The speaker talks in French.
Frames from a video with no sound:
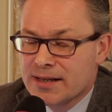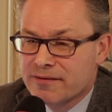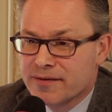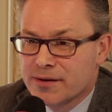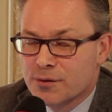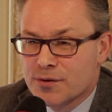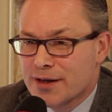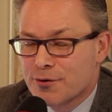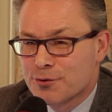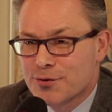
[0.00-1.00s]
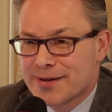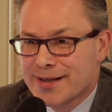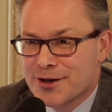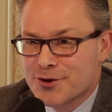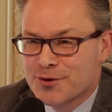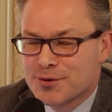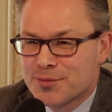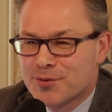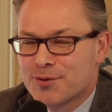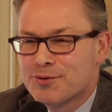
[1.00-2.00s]
Ça fait 52 étages
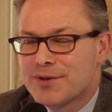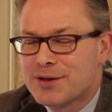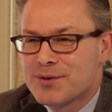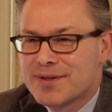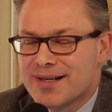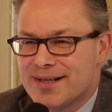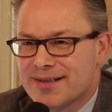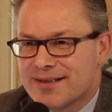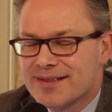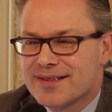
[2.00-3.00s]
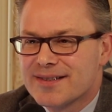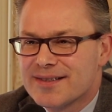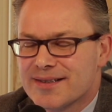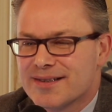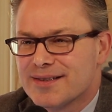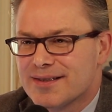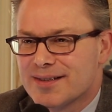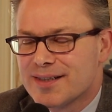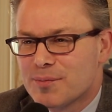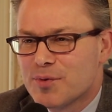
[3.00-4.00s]
pour l'une des deux ailes
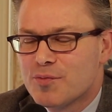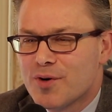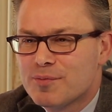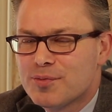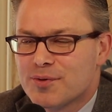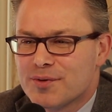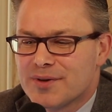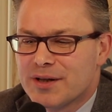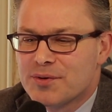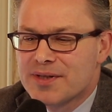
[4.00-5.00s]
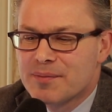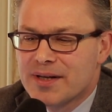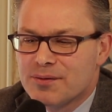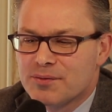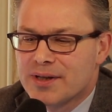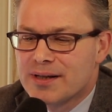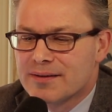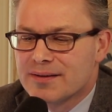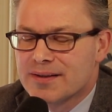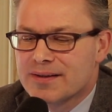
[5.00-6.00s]
et un peu moins pour la deuxième aile, une
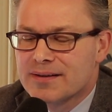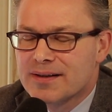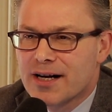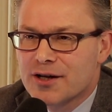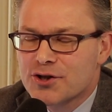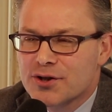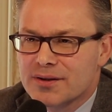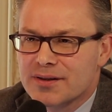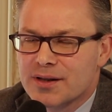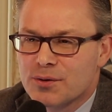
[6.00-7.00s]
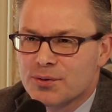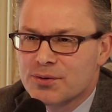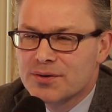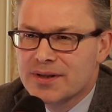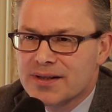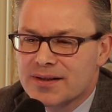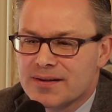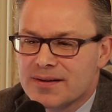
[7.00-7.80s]
aile dite arche et l'autre qui est